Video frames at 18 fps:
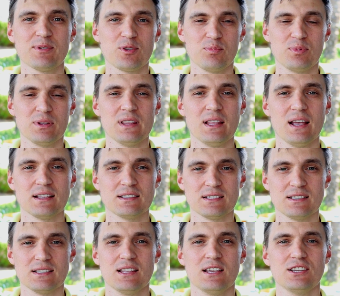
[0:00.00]
потом
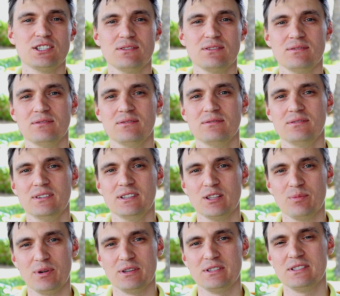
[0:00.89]
15, иначе
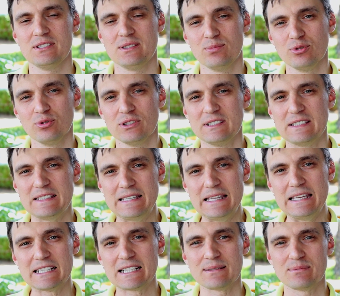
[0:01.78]
эта позиция будет
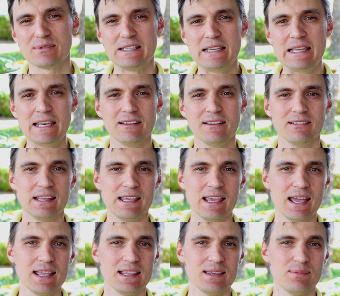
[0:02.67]
слишком сильное
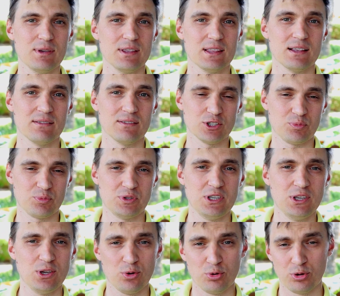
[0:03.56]
влияние иметь на вашу
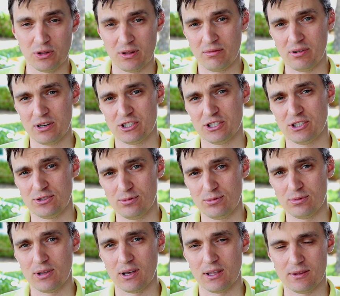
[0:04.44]
психику и на ваш
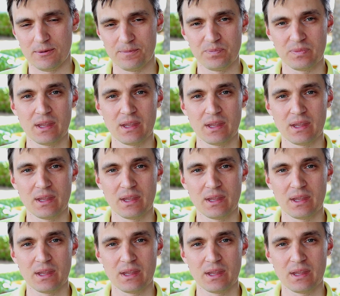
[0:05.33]
результат.